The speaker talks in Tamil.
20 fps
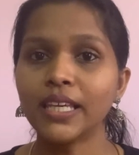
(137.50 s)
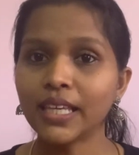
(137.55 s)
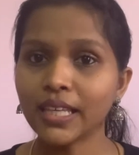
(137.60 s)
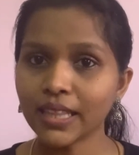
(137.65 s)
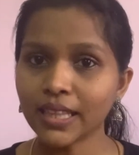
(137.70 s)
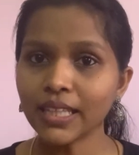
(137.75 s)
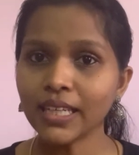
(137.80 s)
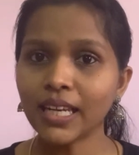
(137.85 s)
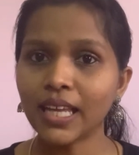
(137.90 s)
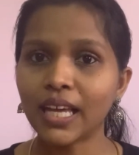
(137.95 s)

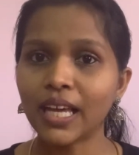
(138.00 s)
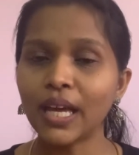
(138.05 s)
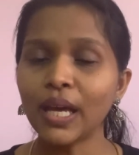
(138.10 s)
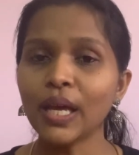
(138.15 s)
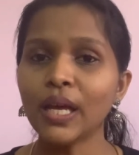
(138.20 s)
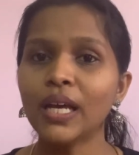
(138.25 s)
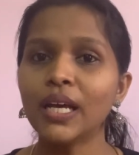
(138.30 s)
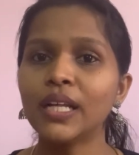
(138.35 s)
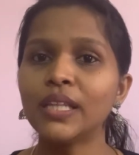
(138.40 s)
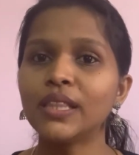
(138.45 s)
இதில்
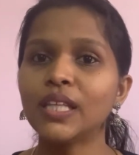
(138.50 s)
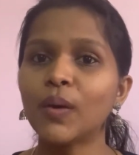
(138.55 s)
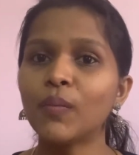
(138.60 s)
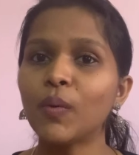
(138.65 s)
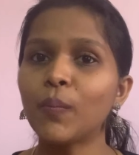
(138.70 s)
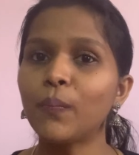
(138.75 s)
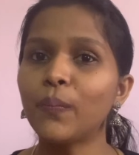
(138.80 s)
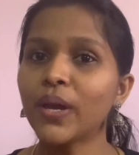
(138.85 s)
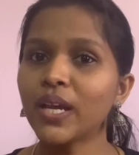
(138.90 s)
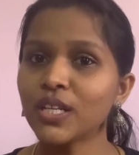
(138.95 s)

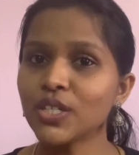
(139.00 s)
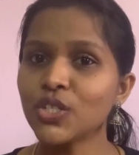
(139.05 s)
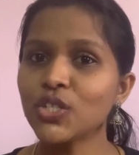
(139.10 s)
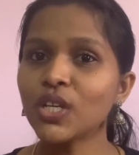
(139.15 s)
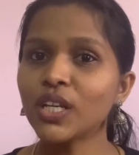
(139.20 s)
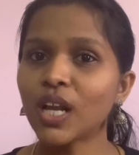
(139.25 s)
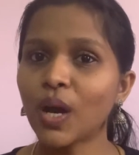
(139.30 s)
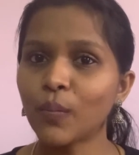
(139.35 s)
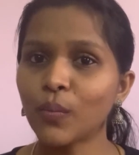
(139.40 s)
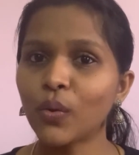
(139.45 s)
நம்ம
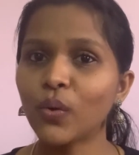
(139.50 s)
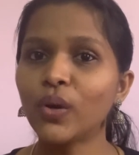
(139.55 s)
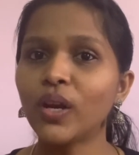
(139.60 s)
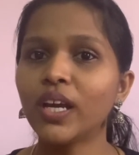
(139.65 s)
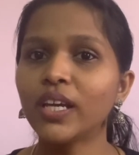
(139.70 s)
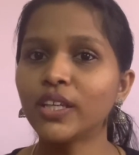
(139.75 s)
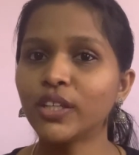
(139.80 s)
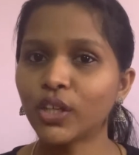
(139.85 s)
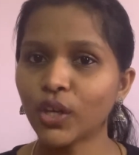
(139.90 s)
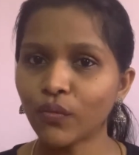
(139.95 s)
பென்ஷன்
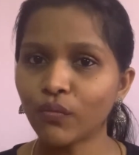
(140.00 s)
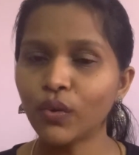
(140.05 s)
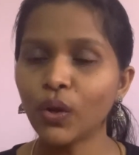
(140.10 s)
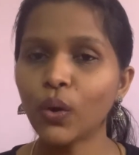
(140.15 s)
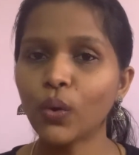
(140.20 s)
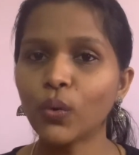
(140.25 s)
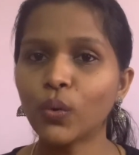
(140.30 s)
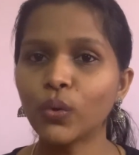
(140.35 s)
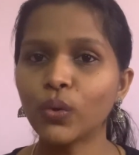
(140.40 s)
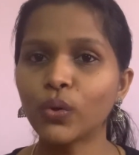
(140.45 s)
அமௌண்ட்டாக
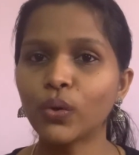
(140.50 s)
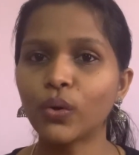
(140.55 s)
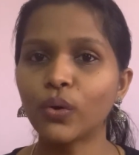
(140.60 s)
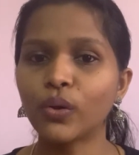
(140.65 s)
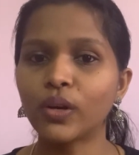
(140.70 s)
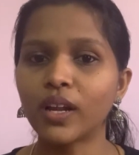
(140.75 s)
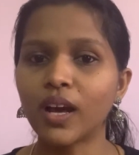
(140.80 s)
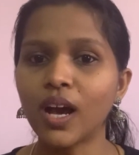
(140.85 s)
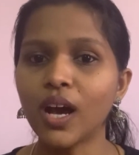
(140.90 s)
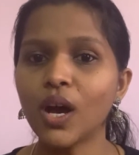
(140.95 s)
எவ்வளோ
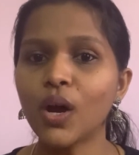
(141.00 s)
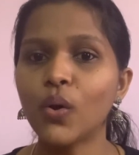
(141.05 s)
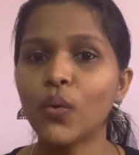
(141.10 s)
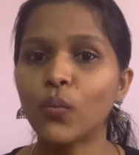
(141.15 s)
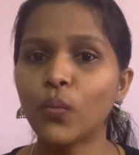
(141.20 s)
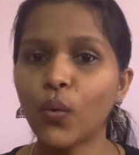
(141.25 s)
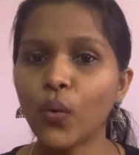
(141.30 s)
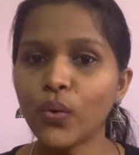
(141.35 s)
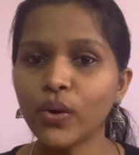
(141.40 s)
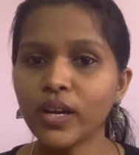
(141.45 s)
கொடுக்குறோன்னா
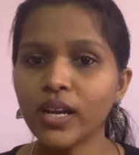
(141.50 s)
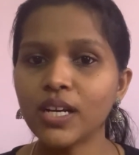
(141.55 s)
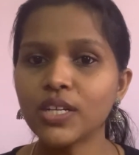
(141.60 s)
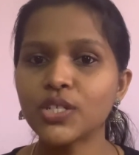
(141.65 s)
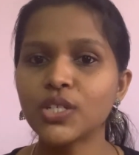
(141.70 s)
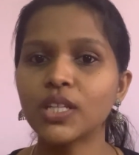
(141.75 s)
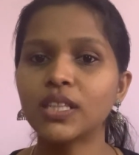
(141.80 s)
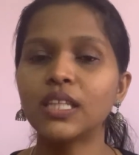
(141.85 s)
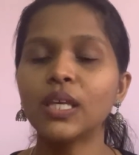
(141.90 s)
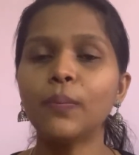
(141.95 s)
ஒரு
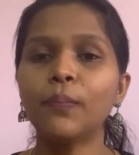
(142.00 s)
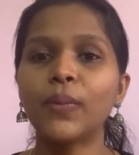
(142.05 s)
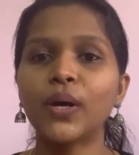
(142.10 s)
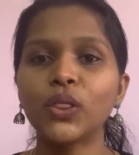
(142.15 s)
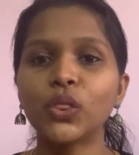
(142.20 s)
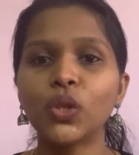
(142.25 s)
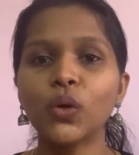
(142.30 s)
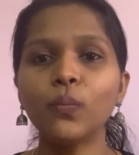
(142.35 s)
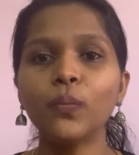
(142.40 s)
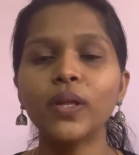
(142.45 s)
லட்சத்தி
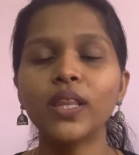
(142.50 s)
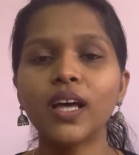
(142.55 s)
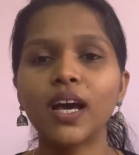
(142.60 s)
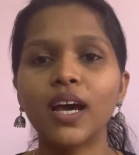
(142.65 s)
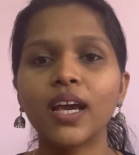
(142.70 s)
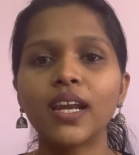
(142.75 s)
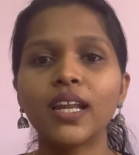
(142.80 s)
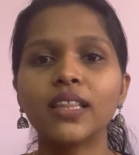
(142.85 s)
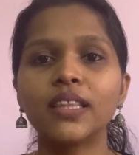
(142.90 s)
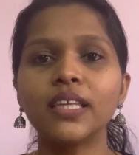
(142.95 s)

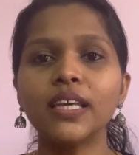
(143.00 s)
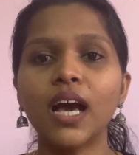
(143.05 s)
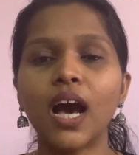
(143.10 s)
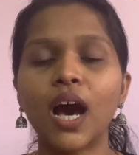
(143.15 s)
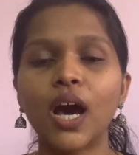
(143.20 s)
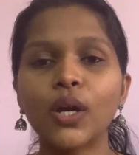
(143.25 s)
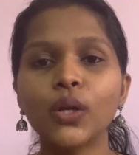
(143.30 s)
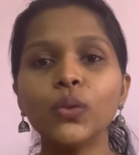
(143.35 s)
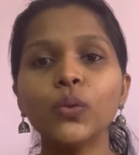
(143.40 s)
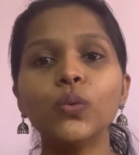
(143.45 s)
பத்தொன்பதாயிரத்தி
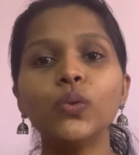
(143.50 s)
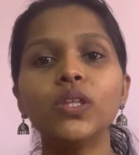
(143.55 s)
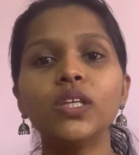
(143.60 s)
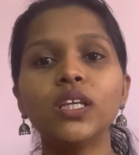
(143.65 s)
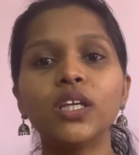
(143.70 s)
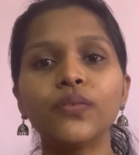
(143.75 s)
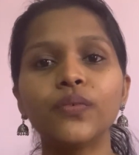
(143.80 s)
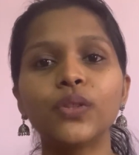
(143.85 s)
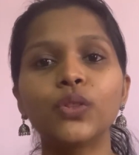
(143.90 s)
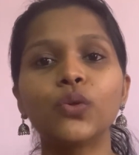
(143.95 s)

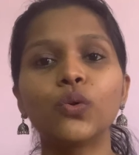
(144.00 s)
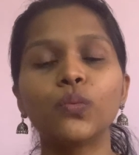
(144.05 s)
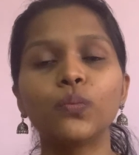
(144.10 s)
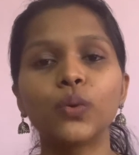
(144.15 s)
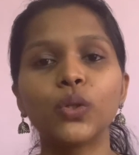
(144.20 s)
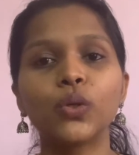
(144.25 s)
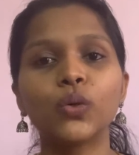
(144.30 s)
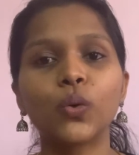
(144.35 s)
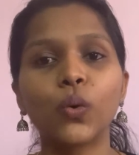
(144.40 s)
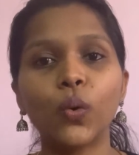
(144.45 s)
அறுநூற்றி
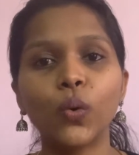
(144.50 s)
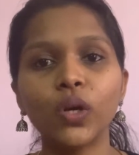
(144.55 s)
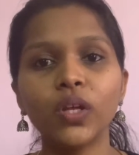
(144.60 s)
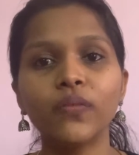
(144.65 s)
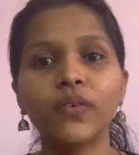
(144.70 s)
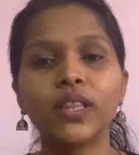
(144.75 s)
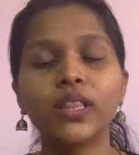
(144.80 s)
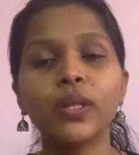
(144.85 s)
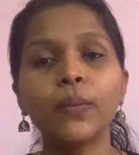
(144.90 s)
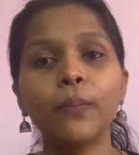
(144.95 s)
இருபத்தொன்பது
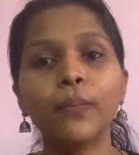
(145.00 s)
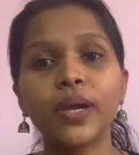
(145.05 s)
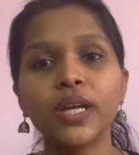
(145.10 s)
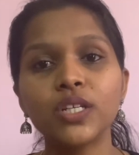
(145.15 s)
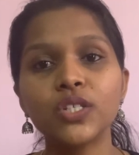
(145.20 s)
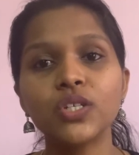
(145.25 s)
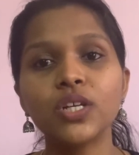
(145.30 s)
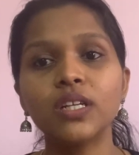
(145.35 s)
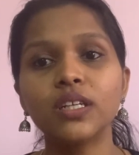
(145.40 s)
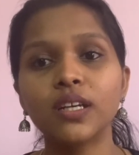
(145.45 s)
கோடி வந்து
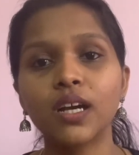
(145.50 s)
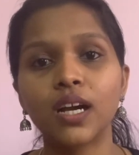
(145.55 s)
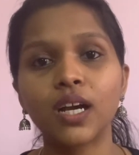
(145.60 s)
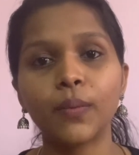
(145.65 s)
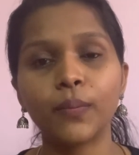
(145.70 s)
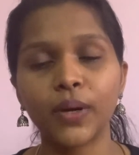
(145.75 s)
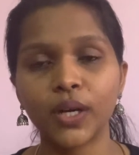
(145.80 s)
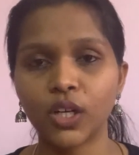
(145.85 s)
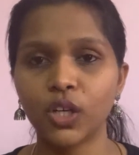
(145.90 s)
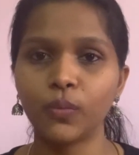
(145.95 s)

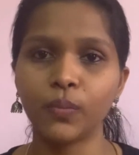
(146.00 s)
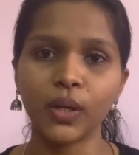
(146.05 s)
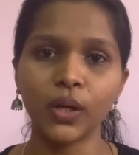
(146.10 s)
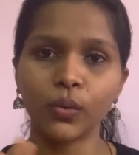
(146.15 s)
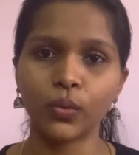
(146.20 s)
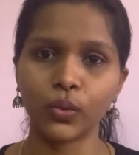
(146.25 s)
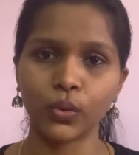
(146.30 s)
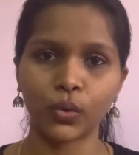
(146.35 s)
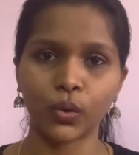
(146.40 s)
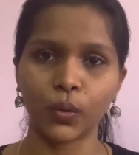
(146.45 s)
பென்ஷனுக்காக மட்டுமே
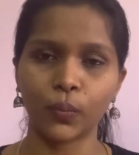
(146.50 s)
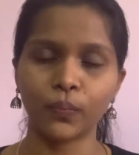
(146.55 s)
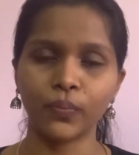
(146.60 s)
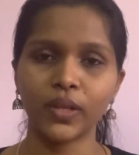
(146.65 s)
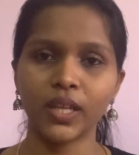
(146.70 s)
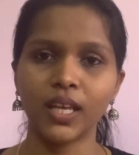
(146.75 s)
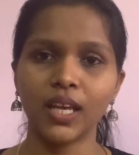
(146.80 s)
கொடுக்குறோம்